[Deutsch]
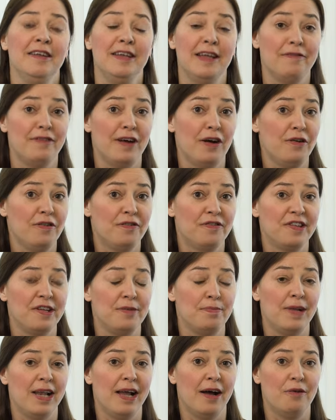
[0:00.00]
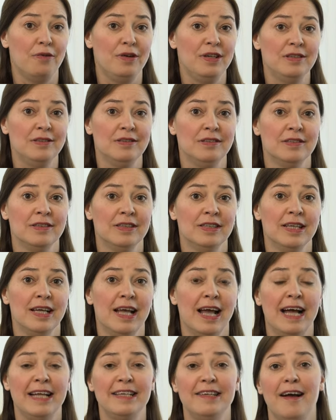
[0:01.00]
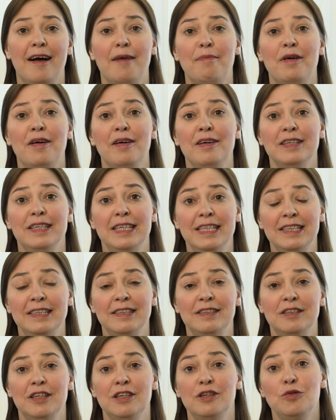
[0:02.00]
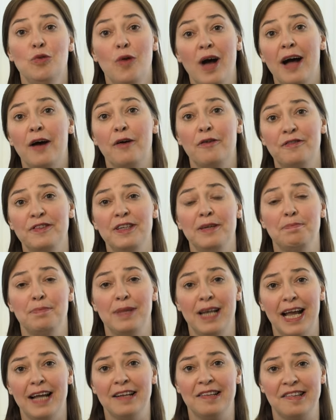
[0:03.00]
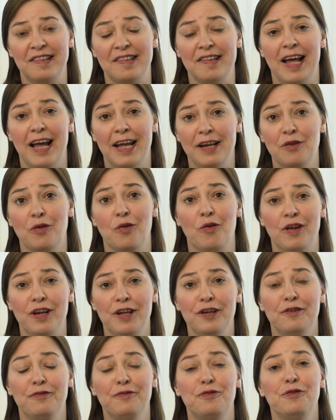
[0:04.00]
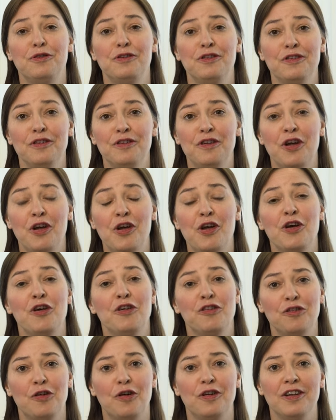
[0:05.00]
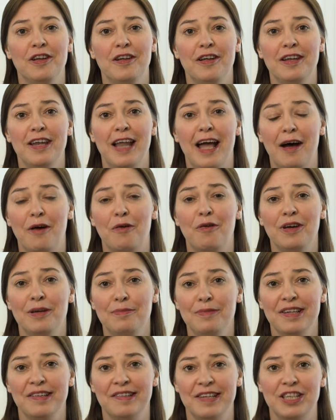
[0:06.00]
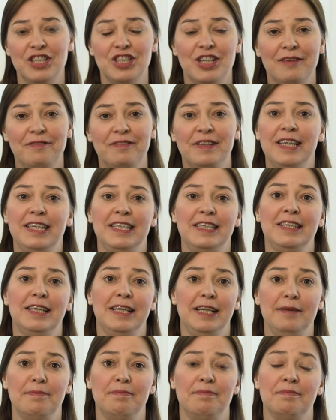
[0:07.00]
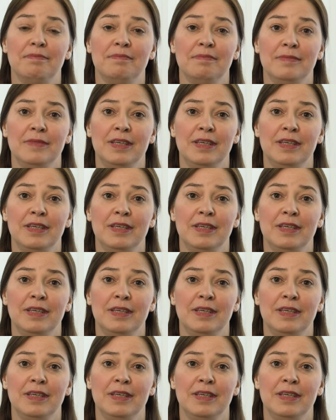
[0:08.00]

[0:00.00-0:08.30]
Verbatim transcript: Der VfC Plauen hat aber nicht nur auf dem Platz eine Rolle gefunden, sondern auch im gesellschaftlichen Leben.